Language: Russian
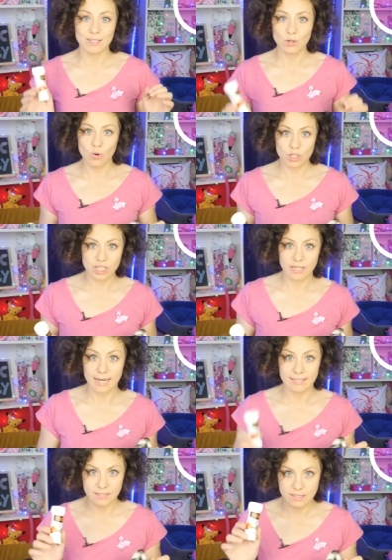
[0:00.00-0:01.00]
и кошек.
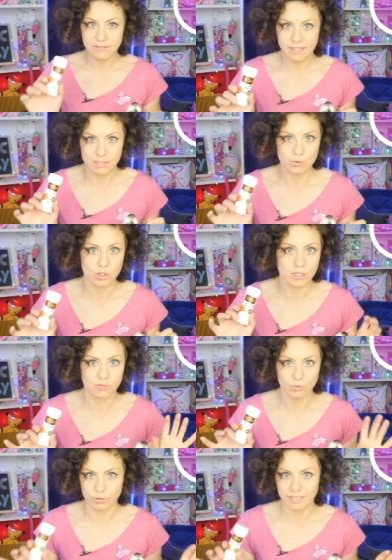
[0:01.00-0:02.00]
Они действительно
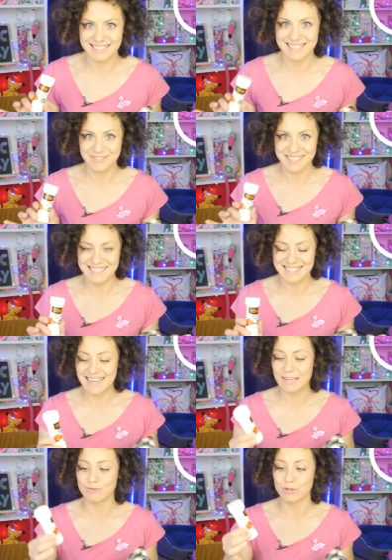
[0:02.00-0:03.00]
существуют. Если вы не
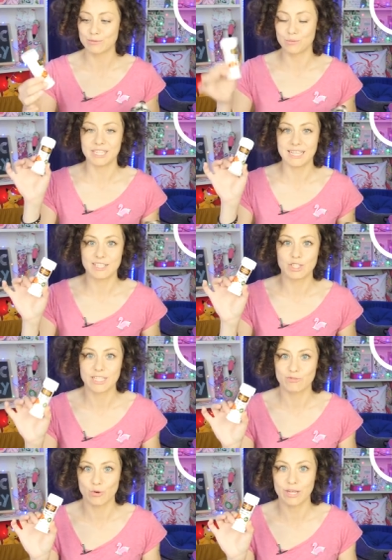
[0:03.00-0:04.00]
знали, вот у меня
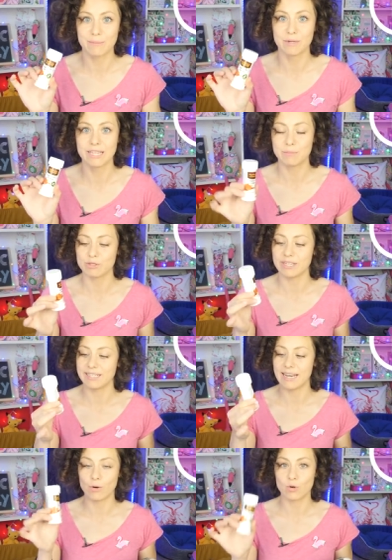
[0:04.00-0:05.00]
сейчас в руке мыльные пузыри
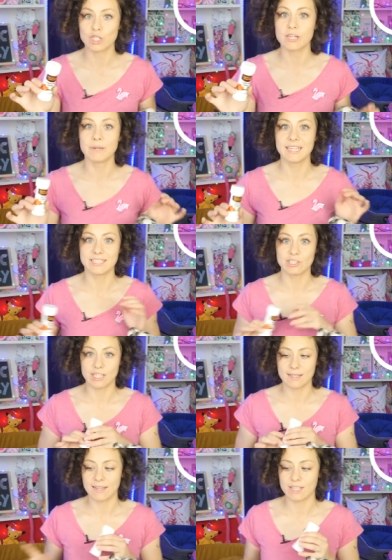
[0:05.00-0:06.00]
для кошек. Мы их
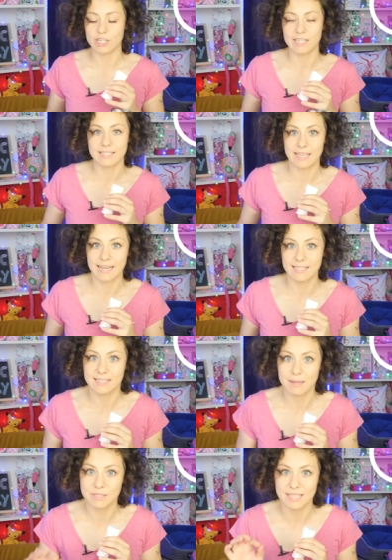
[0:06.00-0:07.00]
сейчас на нашей киске
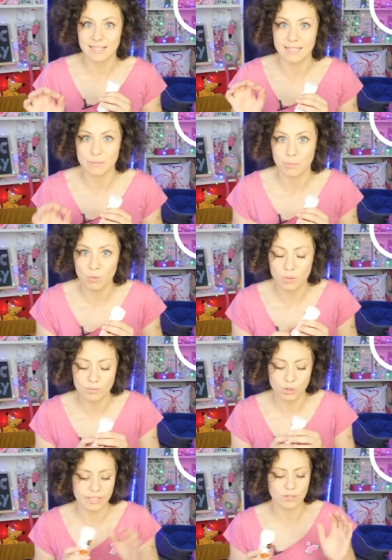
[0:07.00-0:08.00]
Алиске обязательно
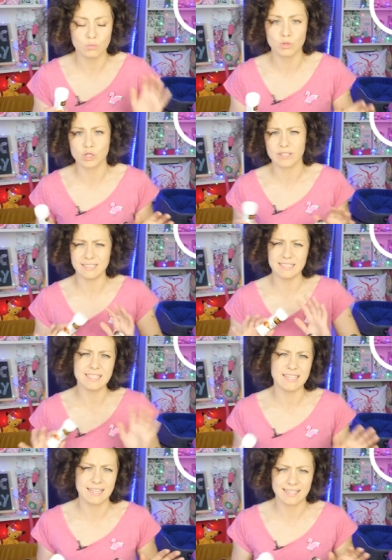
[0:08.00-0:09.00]
испробуем, но я думаю, что они не
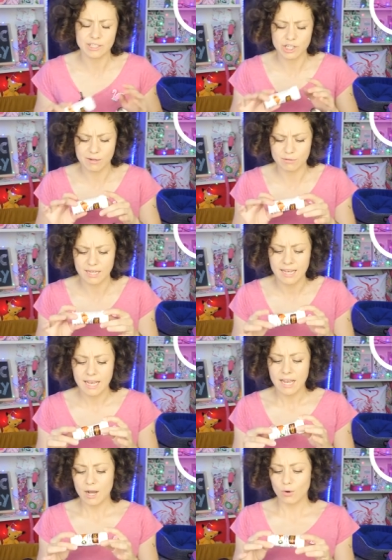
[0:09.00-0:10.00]
сильно отличаются
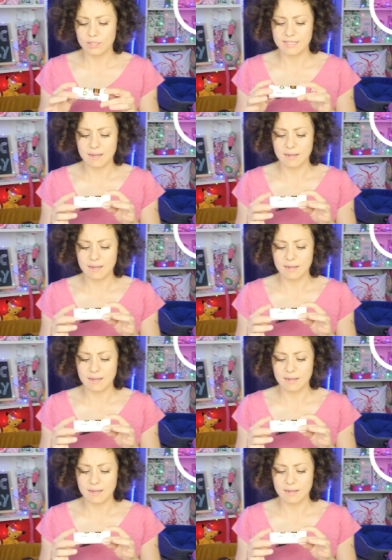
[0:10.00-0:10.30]
от